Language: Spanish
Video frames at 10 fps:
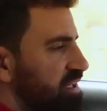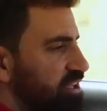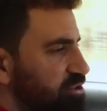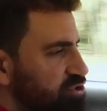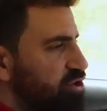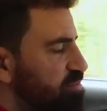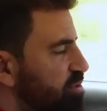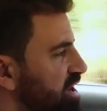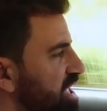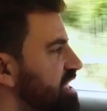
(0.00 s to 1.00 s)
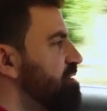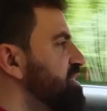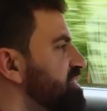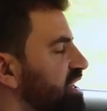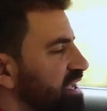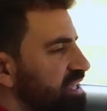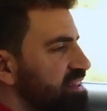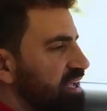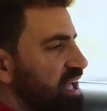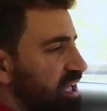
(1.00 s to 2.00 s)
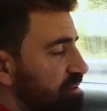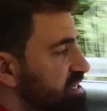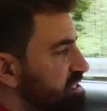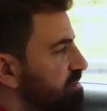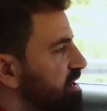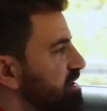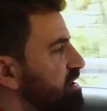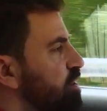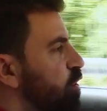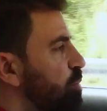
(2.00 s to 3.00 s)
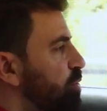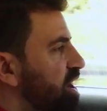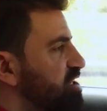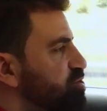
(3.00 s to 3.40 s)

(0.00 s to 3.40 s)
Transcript: Y no solo por la llave inteligente que acabáis de ver, o por la